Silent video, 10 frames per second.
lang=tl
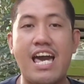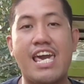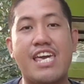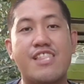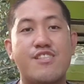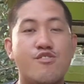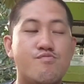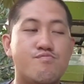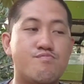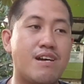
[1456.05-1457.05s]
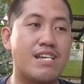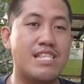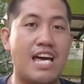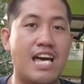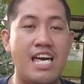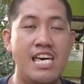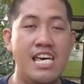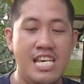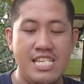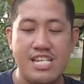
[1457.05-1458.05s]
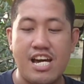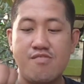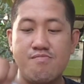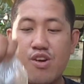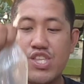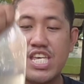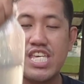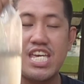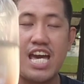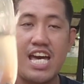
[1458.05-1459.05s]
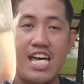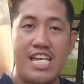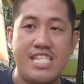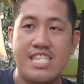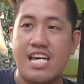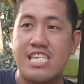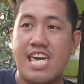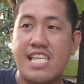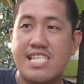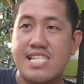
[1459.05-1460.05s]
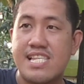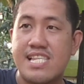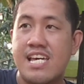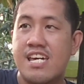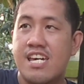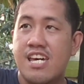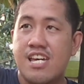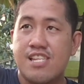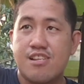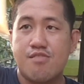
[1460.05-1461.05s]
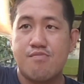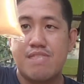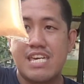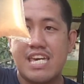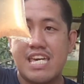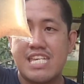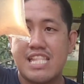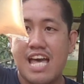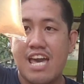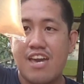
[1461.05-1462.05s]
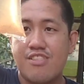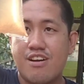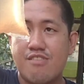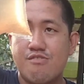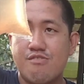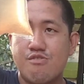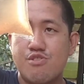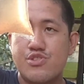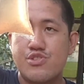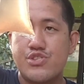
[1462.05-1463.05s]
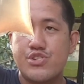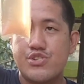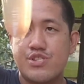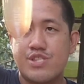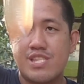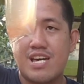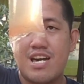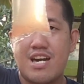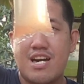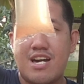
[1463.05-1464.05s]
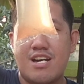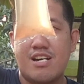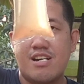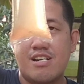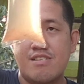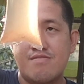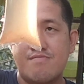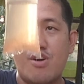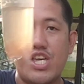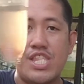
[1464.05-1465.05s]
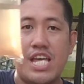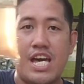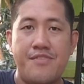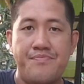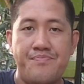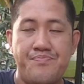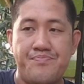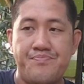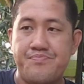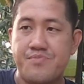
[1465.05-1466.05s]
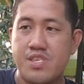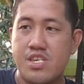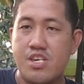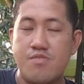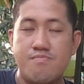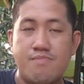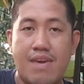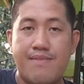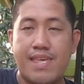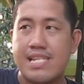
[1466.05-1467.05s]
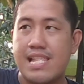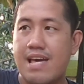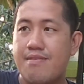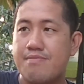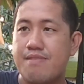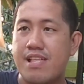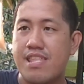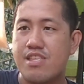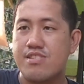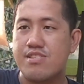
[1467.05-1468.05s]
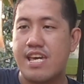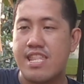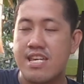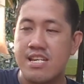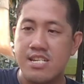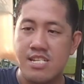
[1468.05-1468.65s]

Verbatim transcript: Yun, maraming maraming salamat pala dito, sir. Uh, sana maparami ko para dun sa mga sumusupport sa atin, mabigyan din natin sila. Tapos, uh, binigyan, binigyan din niya ako ng beta yun.